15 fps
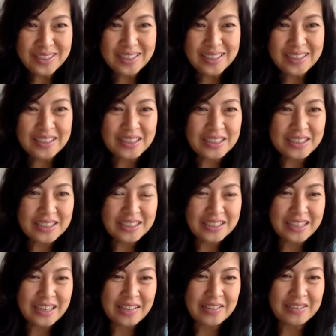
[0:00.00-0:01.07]
à,
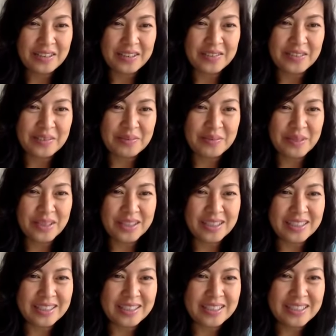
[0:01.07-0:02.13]
Hải Hải Phong nói
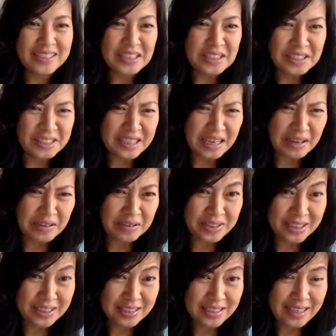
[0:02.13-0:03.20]
là chào
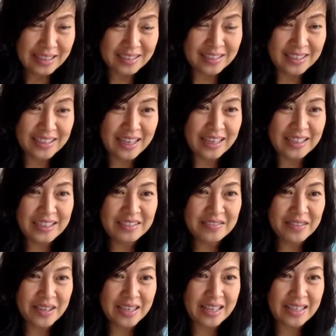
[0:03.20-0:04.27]
chị thạc sĩ Ái
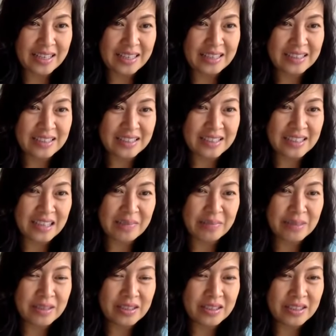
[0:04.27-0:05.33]
Liên và các anh chị
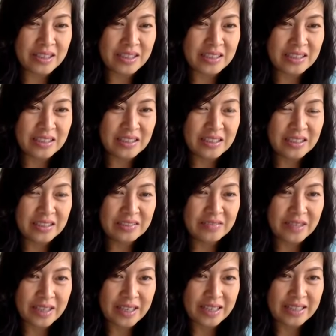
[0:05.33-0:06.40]
em trên
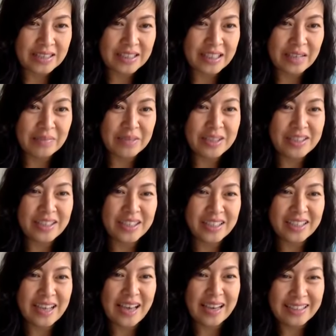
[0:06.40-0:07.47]
và các anh chị em trên
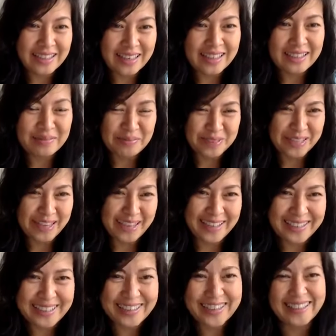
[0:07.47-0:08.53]
diễn đàn ghét cộng
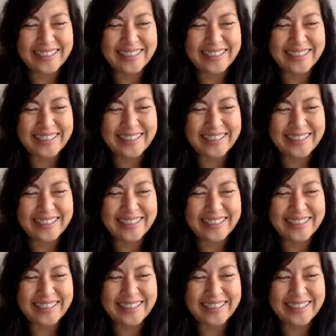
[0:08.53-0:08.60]
sản